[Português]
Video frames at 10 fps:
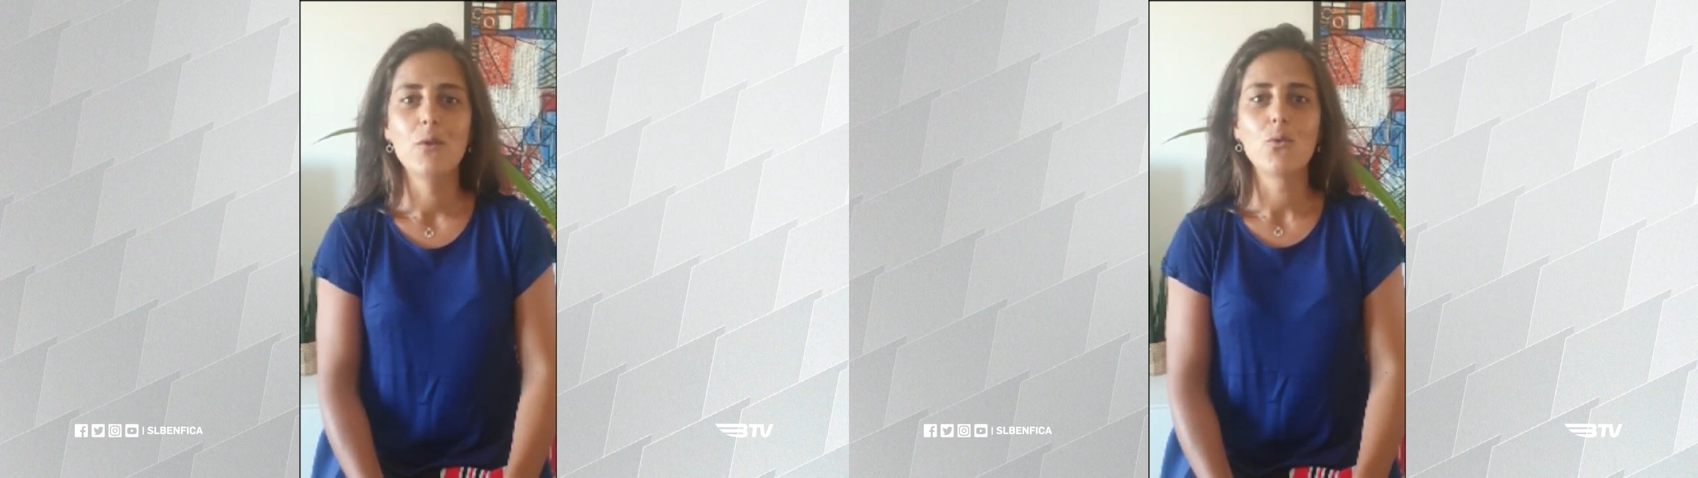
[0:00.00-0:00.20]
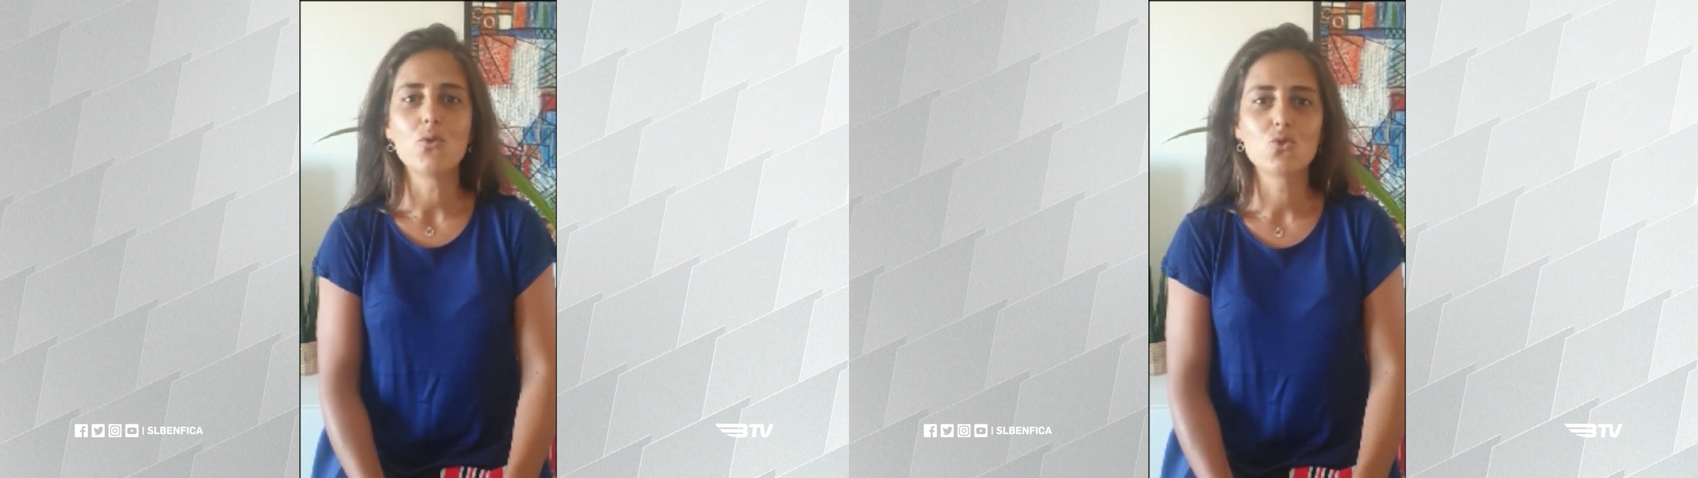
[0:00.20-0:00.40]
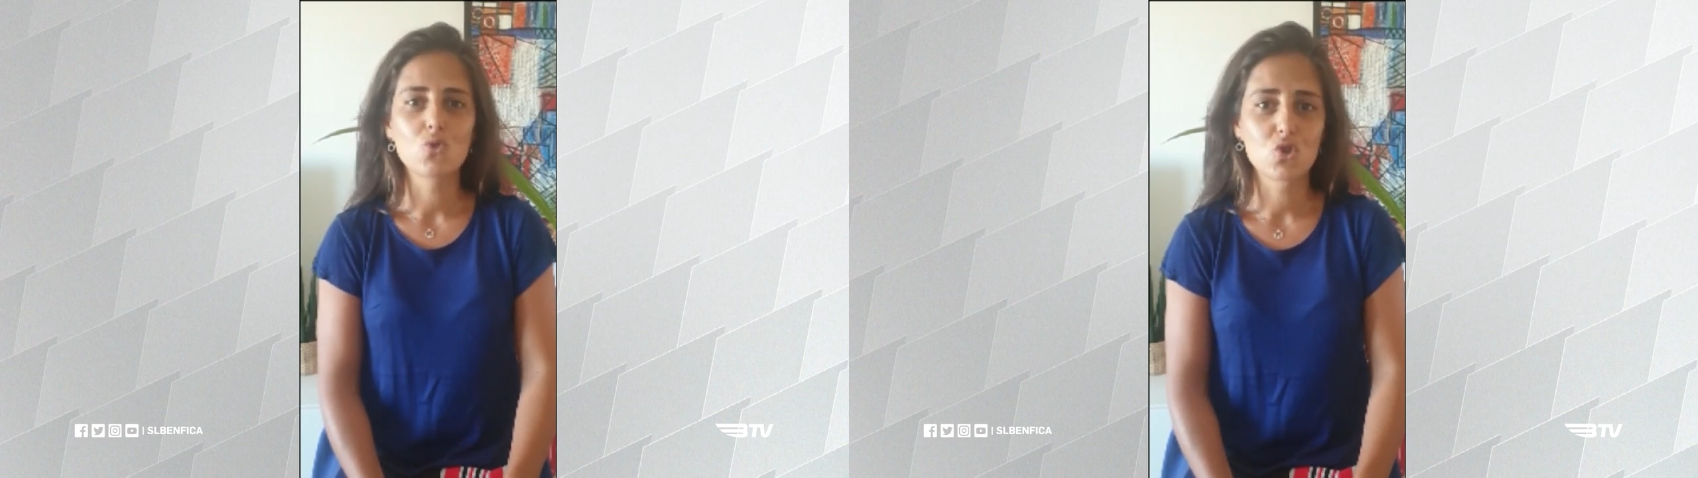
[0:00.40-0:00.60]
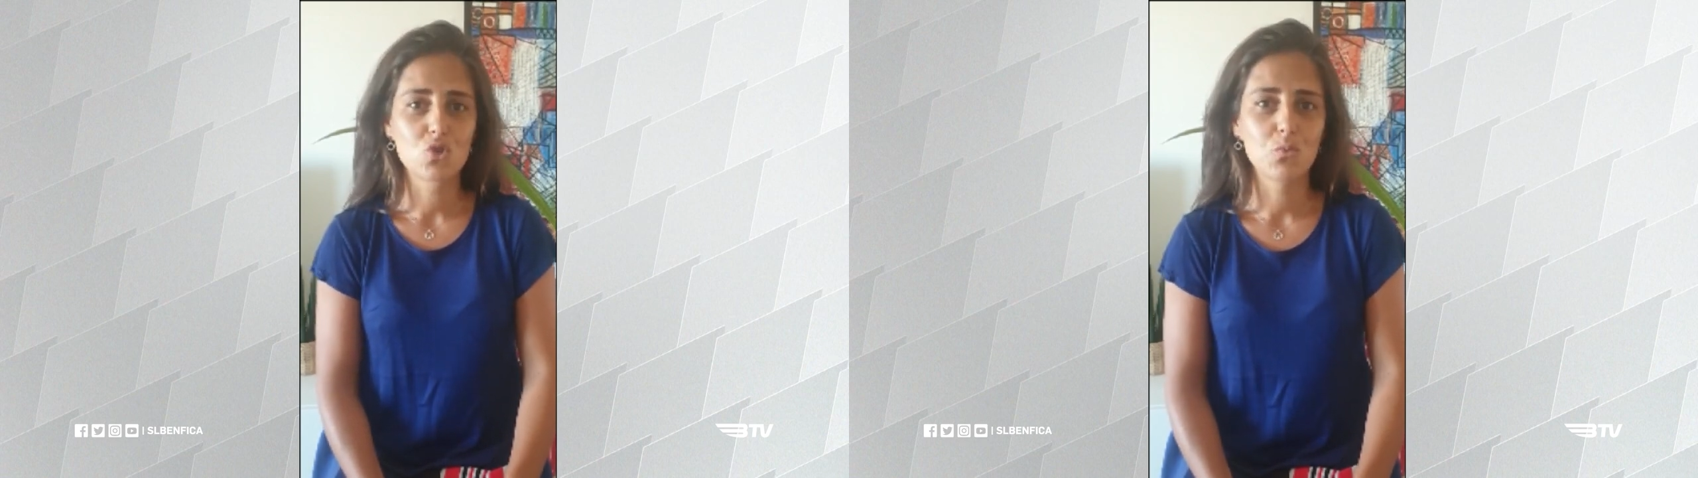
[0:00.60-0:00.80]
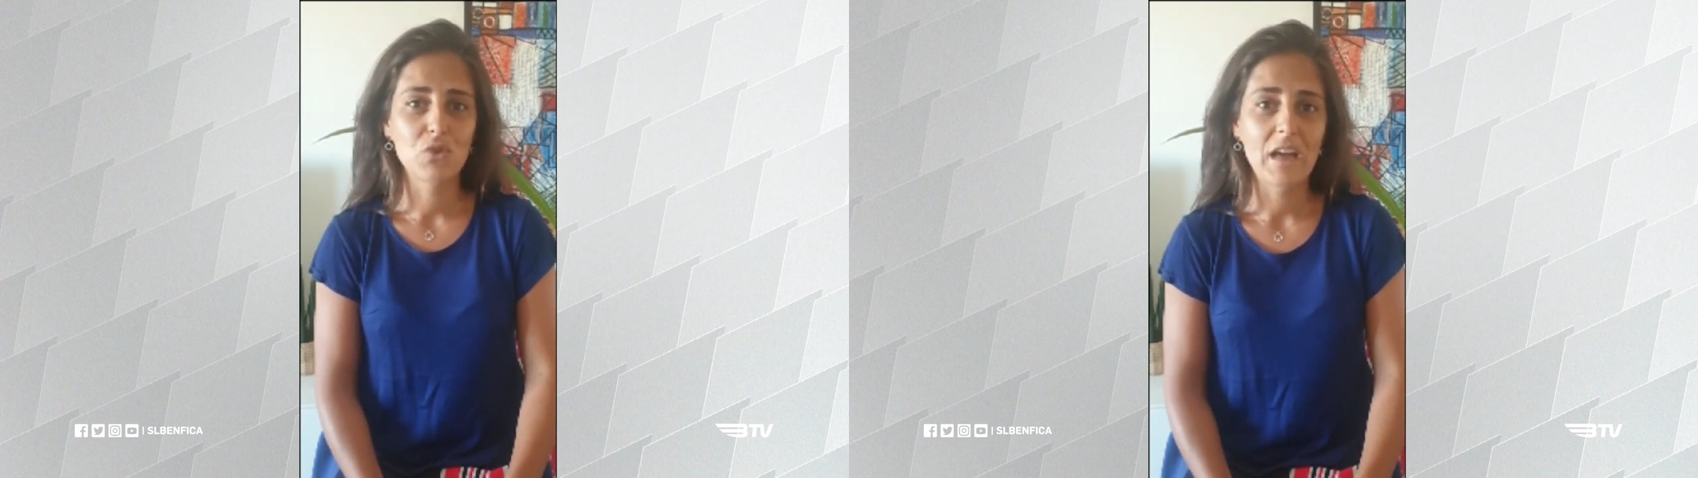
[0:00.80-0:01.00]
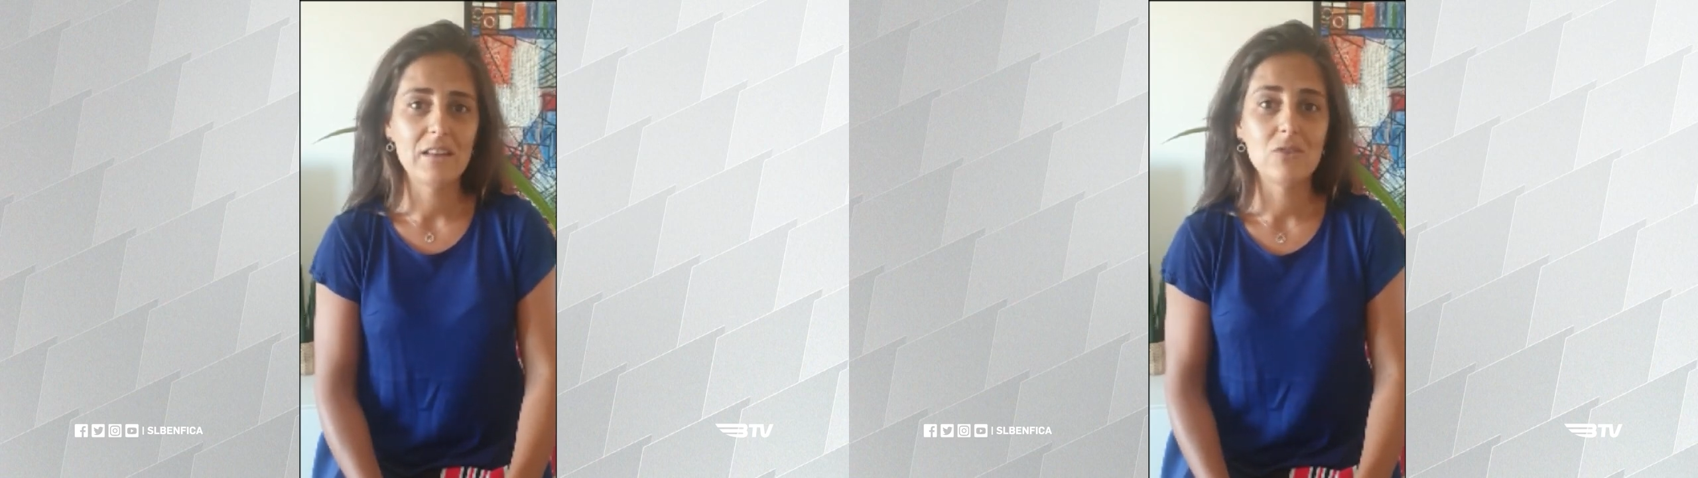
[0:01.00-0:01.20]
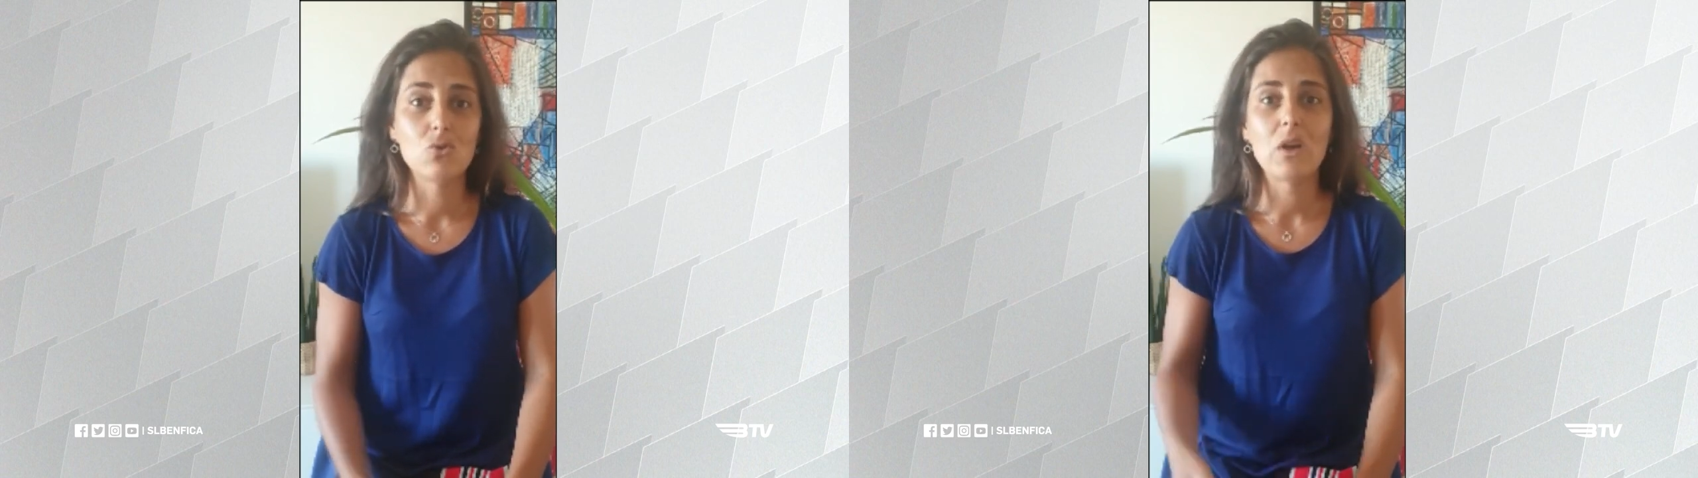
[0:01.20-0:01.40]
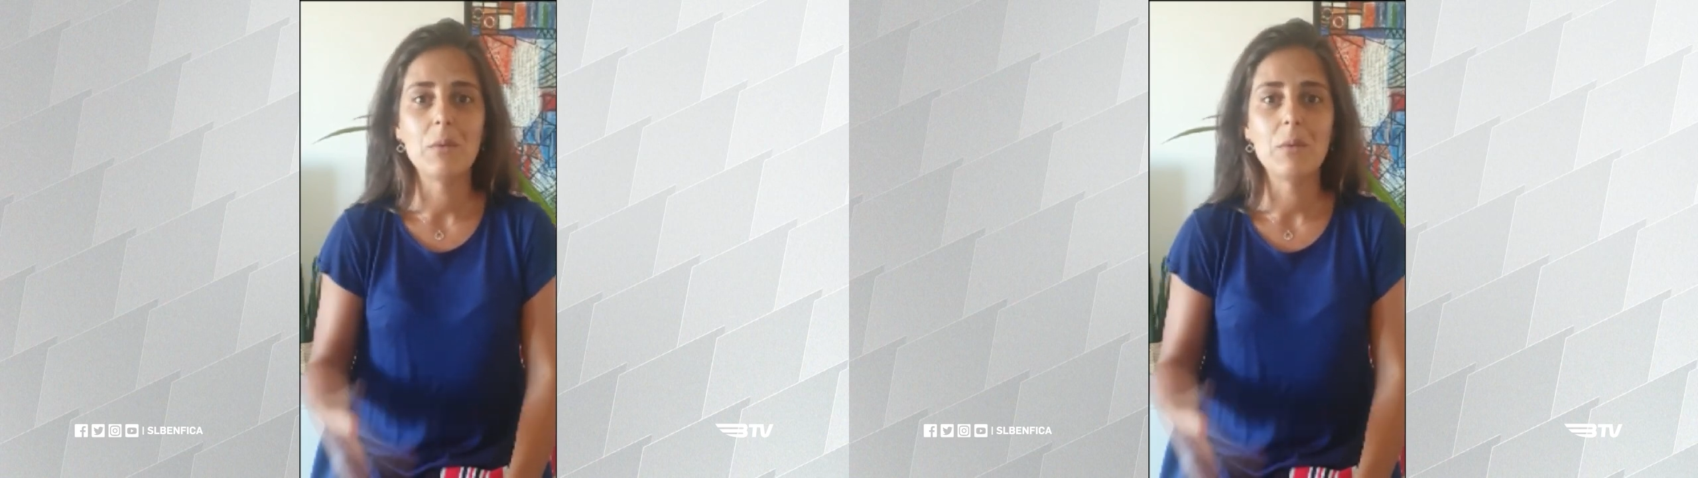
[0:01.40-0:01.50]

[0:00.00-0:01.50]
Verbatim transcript: Foi um jogo disputado entre o